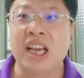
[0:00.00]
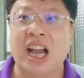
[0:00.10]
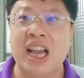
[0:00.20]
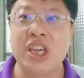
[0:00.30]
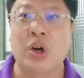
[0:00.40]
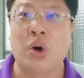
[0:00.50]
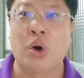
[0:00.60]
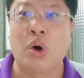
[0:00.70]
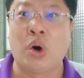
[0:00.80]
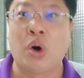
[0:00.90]
还
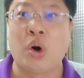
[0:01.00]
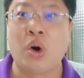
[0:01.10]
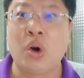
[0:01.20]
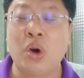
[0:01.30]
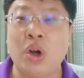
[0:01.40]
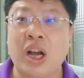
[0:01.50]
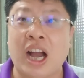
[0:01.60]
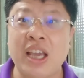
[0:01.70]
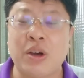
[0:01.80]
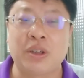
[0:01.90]
有
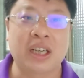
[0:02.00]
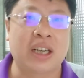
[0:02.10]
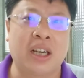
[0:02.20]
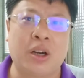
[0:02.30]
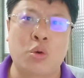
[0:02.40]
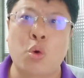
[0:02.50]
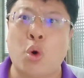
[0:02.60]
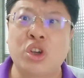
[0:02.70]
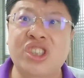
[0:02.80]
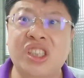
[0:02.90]
还有那个
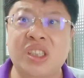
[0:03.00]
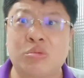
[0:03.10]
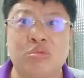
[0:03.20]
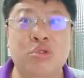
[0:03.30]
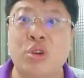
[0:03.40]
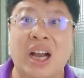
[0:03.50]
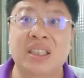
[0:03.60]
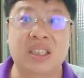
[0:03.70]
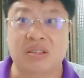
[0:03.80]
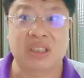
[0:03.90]
国士无
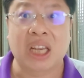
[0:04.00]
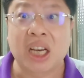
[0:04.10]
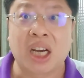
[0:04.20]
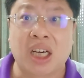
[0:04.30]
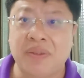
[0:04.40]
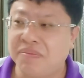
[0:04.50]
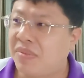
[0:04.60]
双这种人哈，